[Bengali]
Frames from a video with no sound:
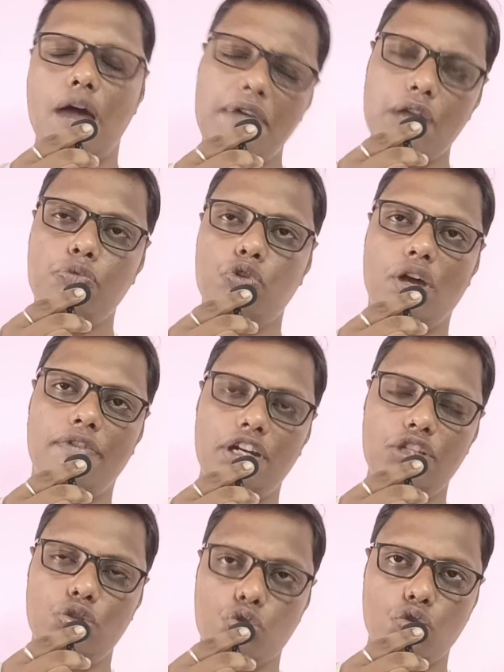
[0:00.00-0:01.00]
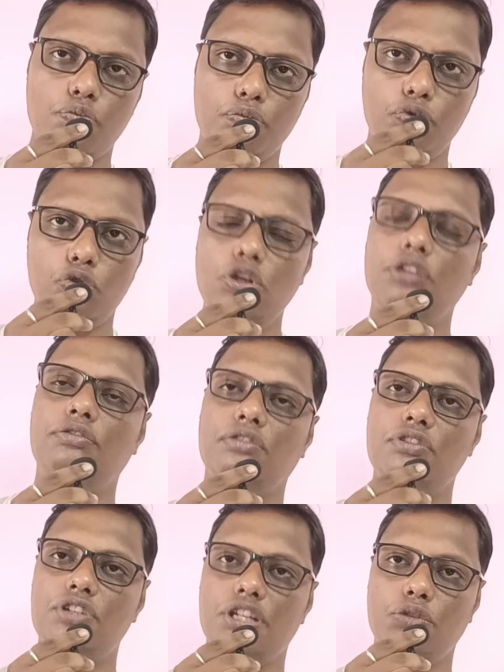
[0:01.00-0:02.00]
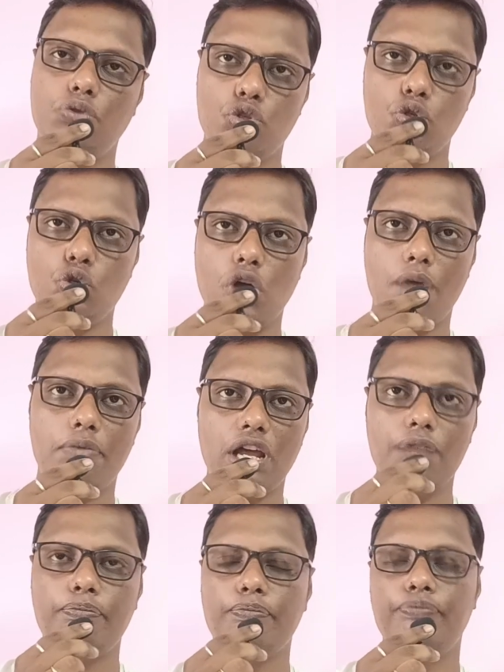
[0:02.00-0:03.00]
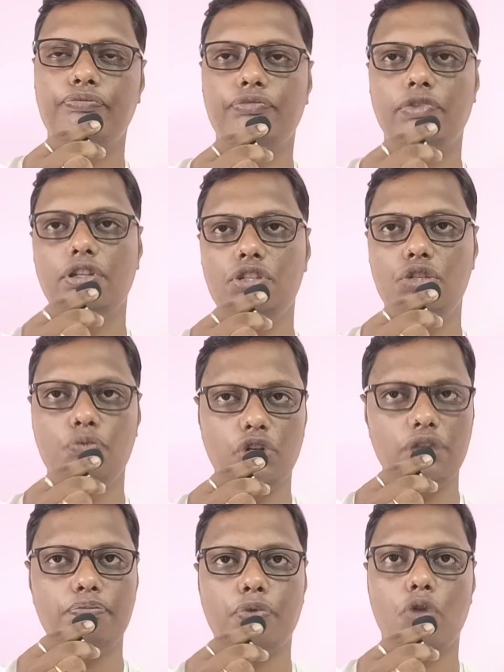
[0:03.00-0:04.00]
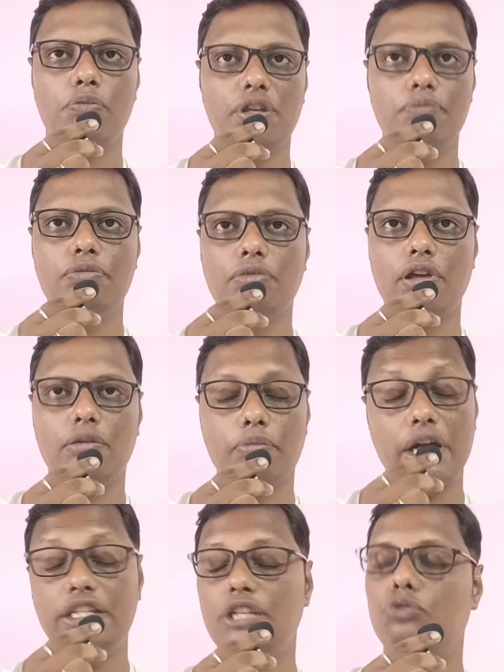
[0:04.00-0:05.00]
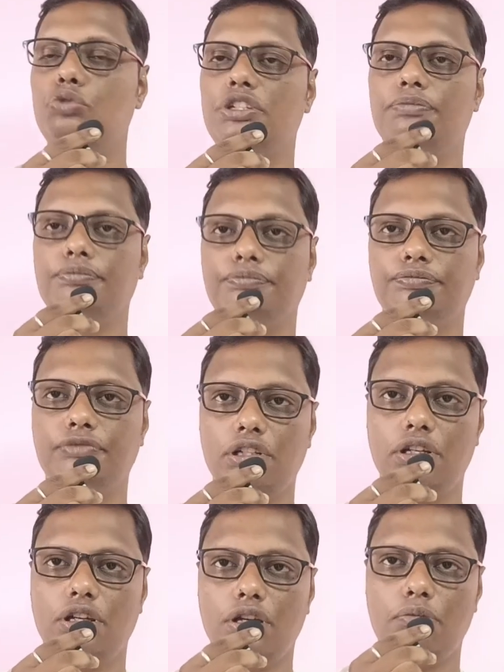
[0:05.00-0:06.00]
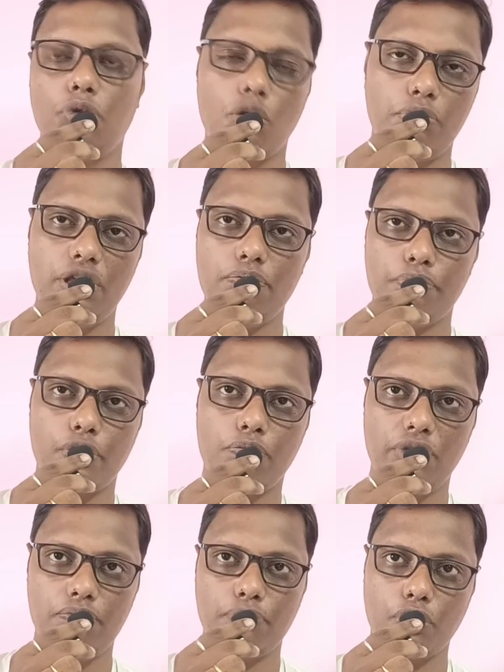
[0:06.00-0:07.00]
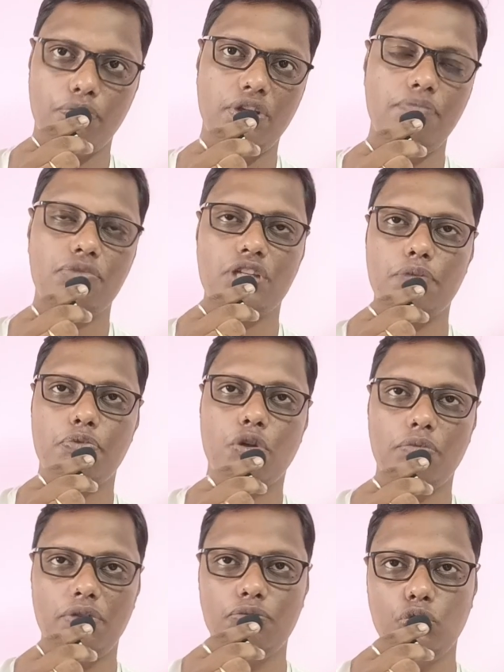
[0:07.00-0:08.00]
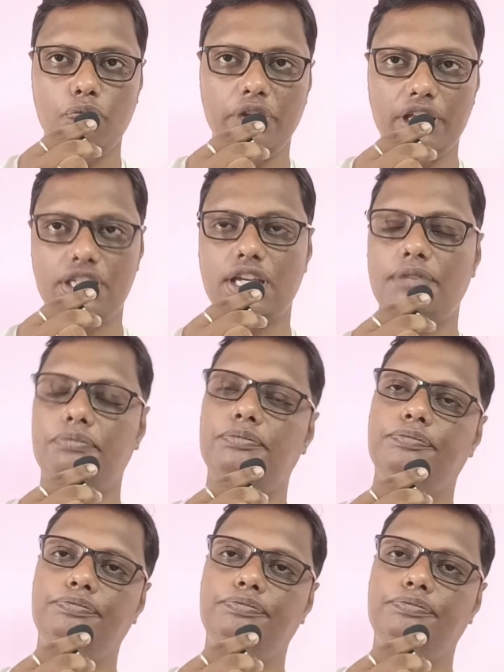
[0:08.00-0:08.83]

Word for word: আমার ভুল আমার নিজস্ব ভুল যেগুলোর জন্য আমরা জীবনে প্রবলেম বাড়িয়ে তুলি প্রবলেম প্রবলেম প্রবলেম সেই প্রবলেমগুলো বেড়ে যায়